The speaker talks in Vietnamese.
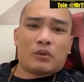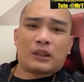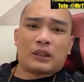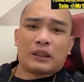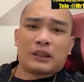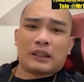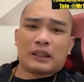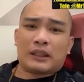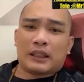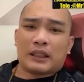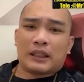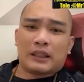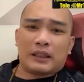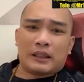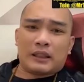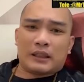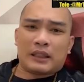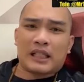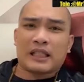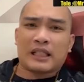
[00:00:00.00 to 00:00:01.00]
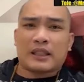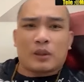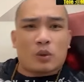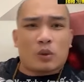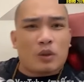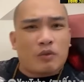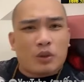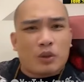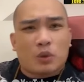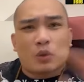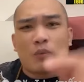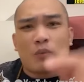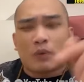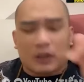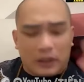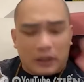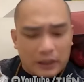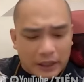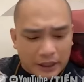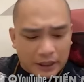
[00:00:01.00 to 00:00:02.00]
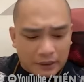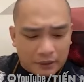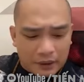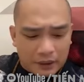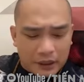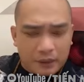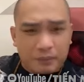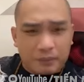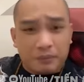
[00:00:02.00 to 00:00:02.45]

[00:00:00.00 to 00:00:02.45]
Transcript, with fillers: ngôi sang nhà trần thì, anh lại nói với chú một tí này nhé